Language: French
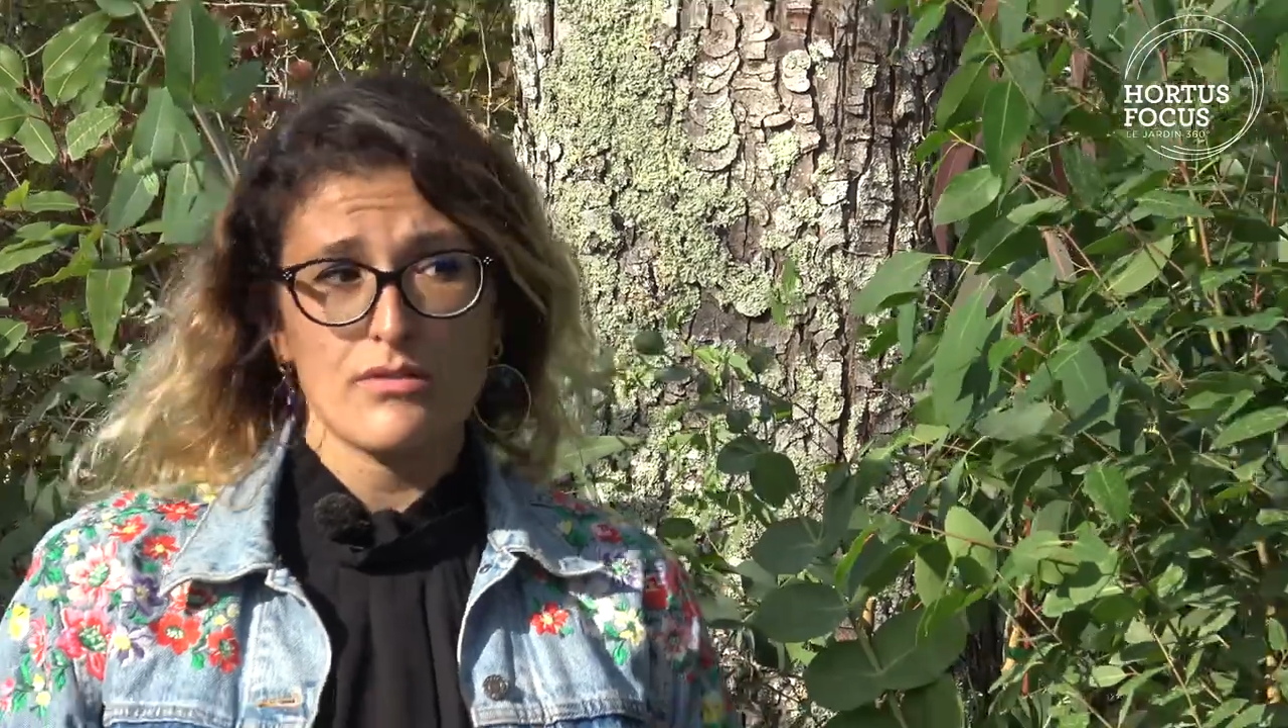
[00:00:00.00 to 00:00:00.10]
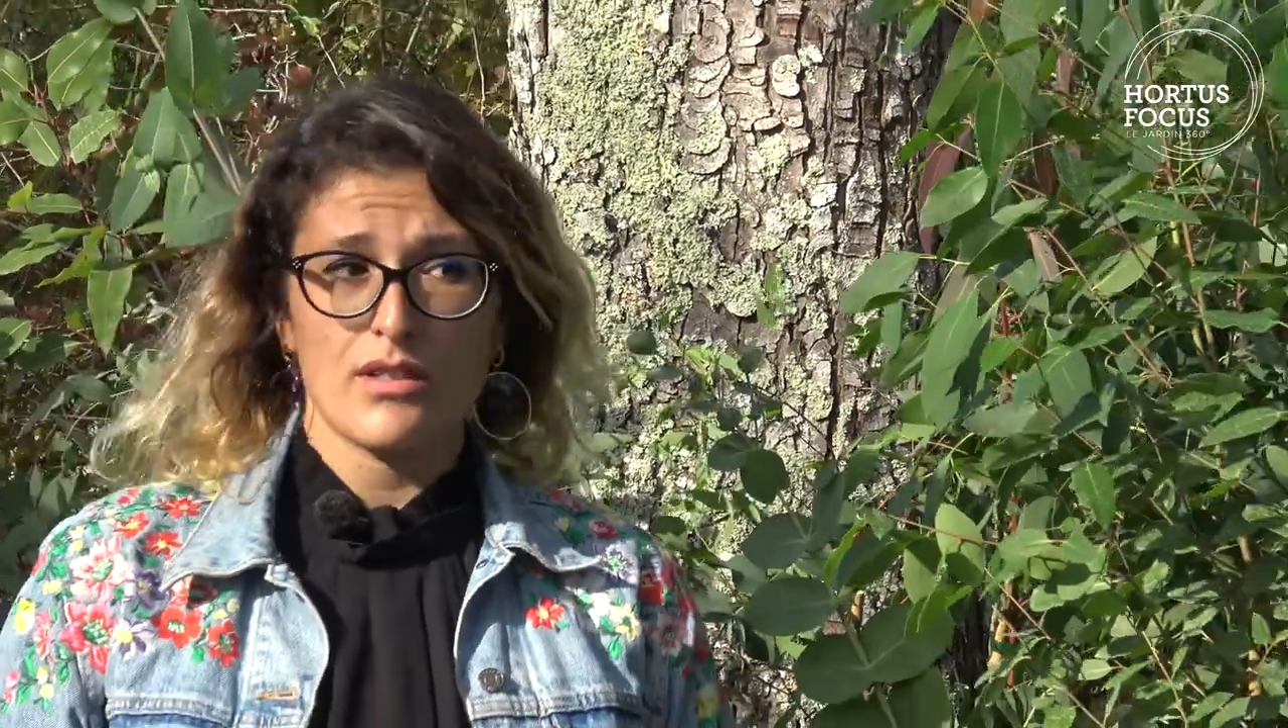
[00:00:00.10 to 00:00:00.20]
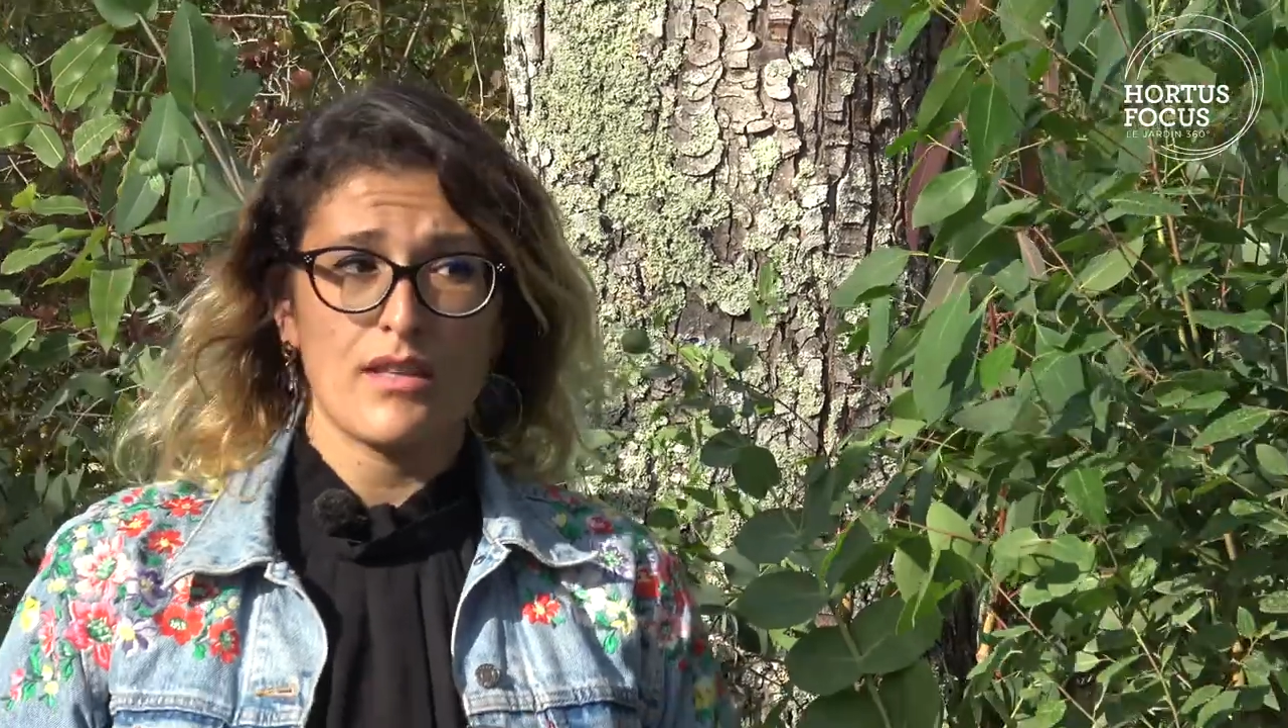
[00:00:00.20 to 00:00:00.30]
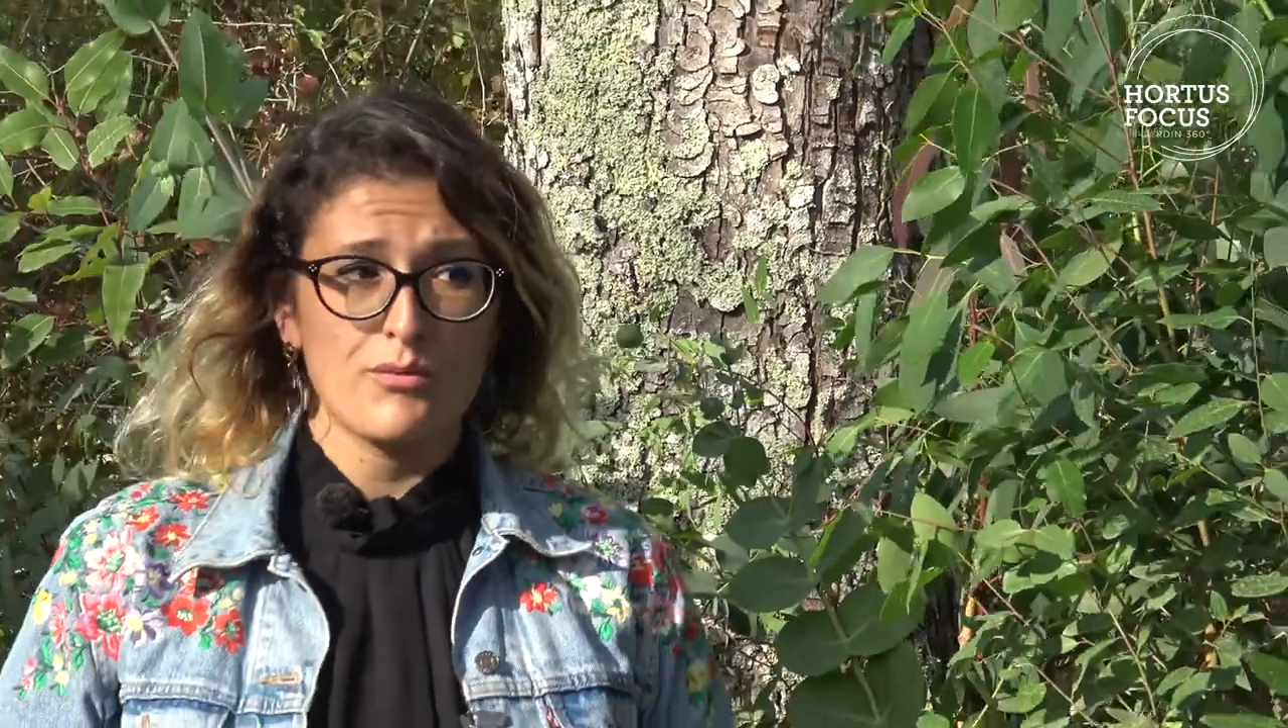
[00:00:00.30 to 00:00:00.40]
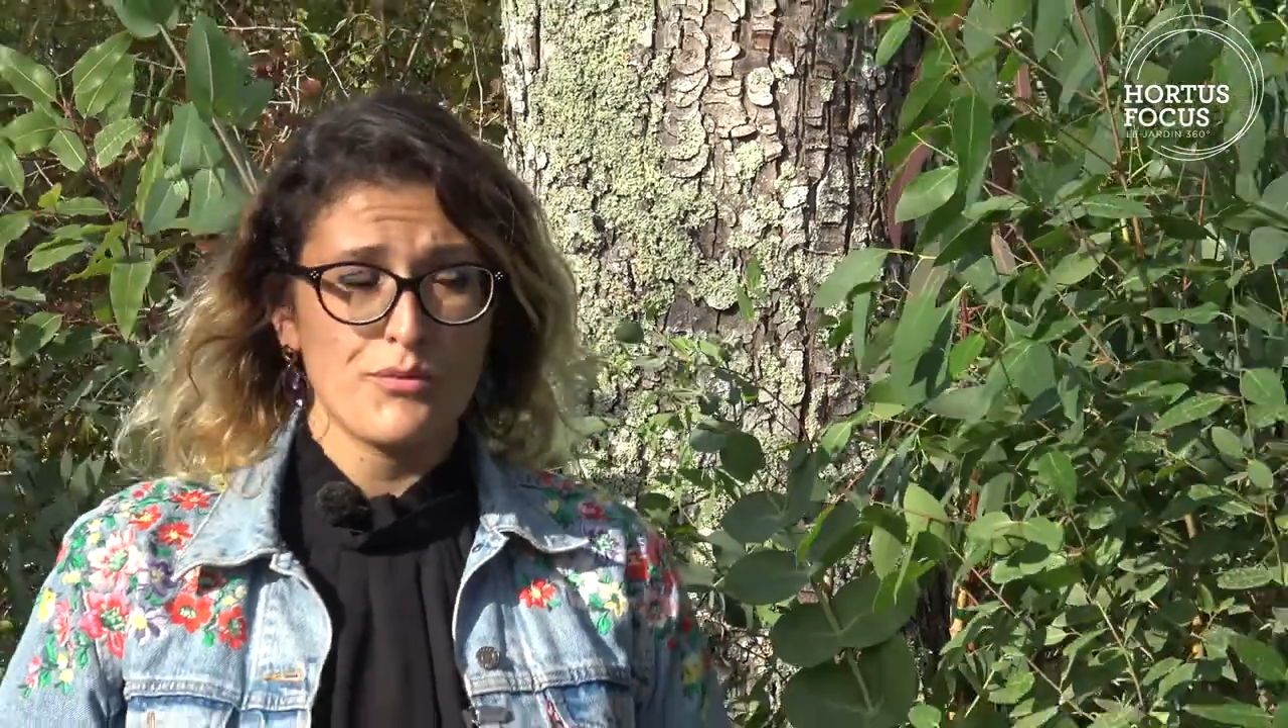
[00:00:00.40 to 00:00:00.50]

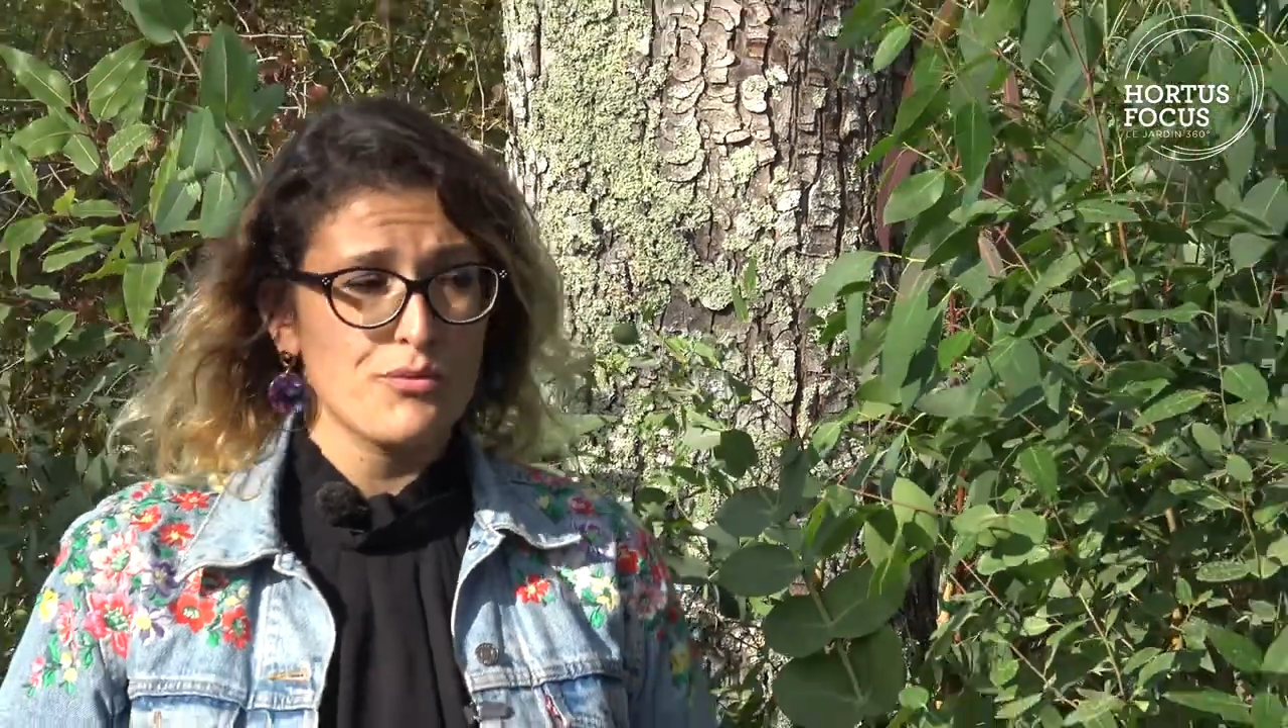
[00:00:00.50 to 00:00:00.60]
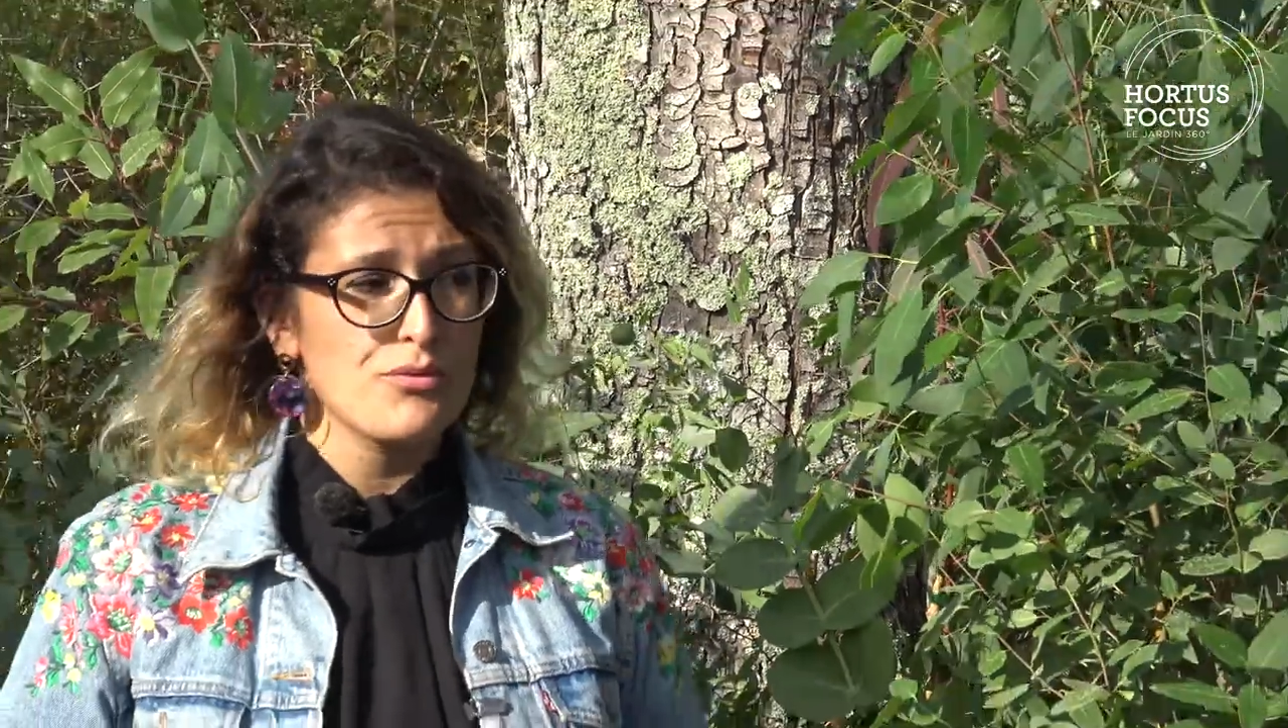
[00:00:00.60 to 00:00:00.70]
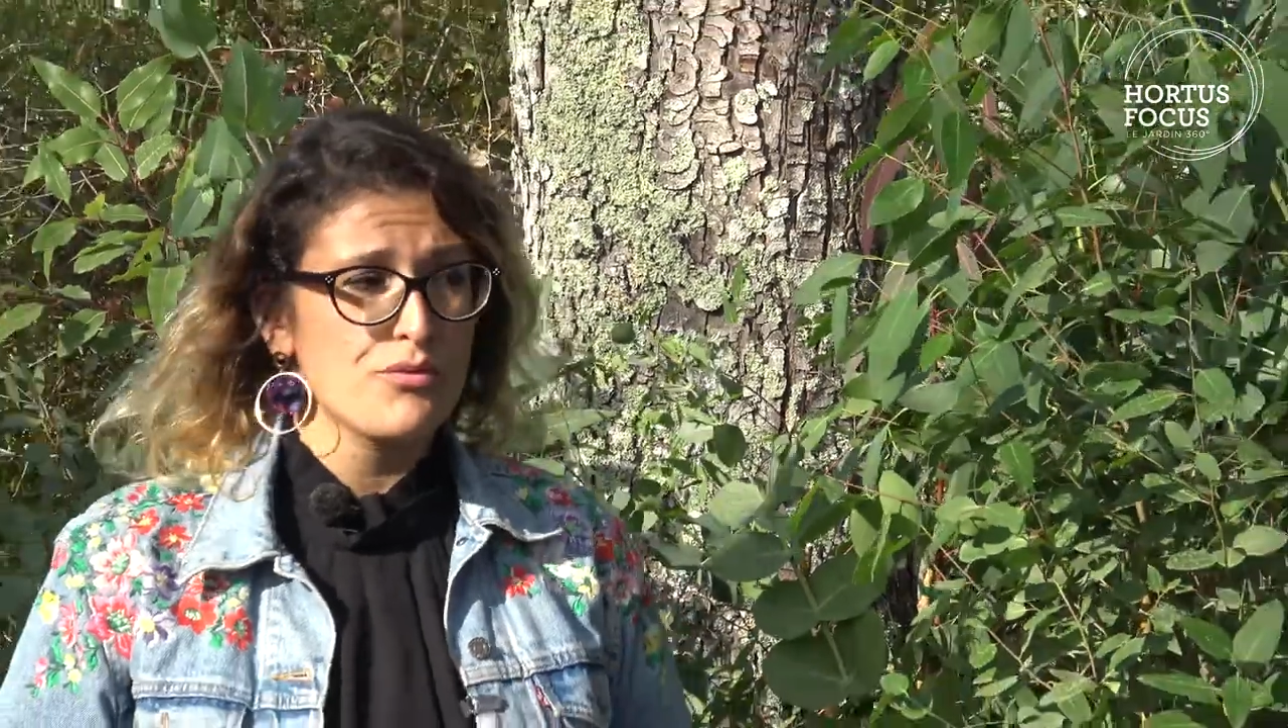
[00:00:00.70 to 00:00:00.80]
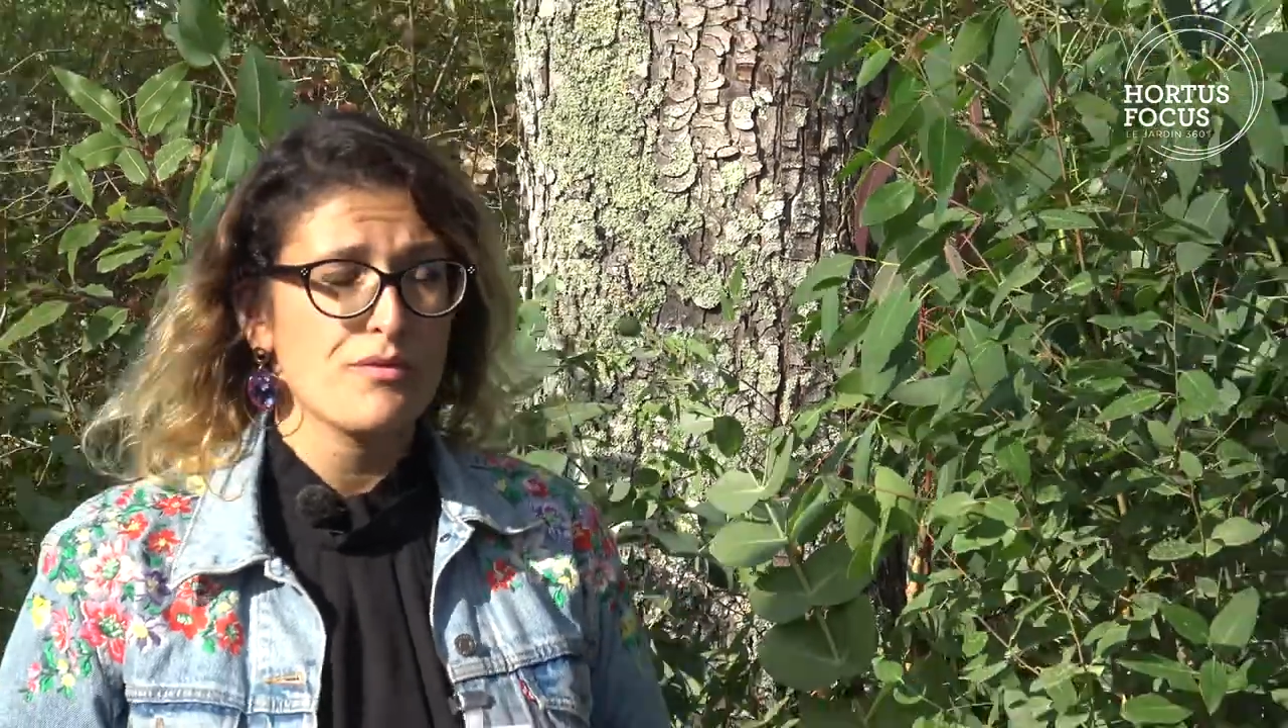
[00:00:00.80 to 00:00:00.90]
eucalyptus,